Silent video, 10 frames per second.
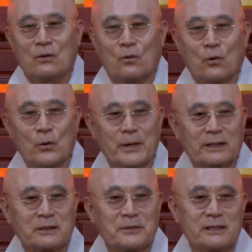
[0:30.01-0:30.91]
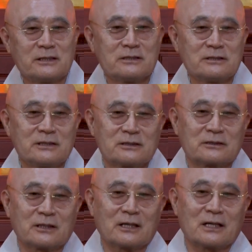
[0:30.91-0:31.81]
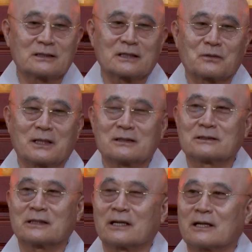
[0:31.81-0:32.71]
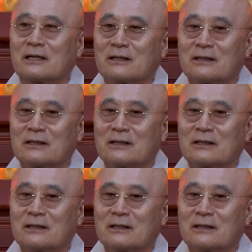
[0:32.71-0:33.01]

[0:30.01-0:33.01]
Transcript: 500급의 인연이 있어야 한다고 하는데